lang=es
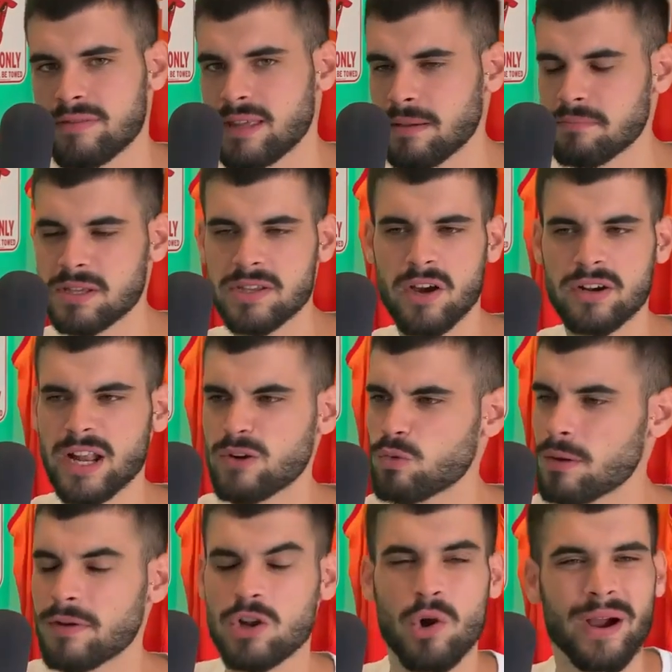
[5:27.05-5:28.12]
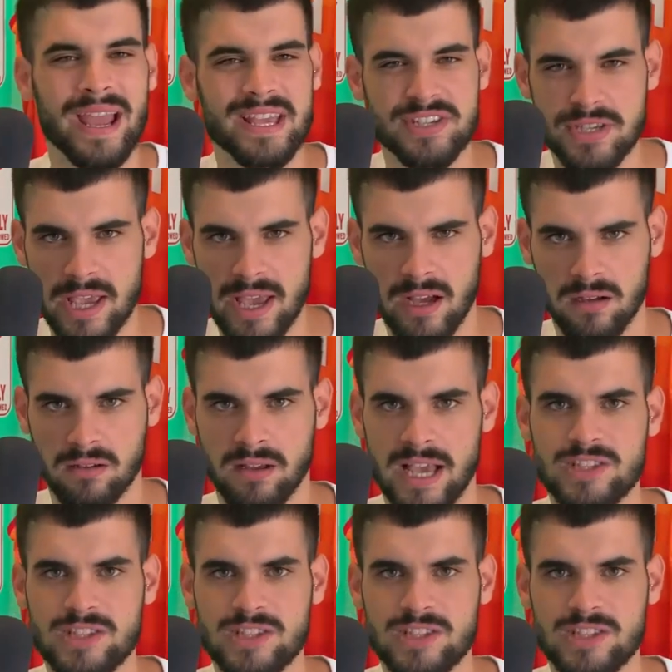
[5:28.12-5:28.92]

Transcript: 10 millones, 9, lo que sea.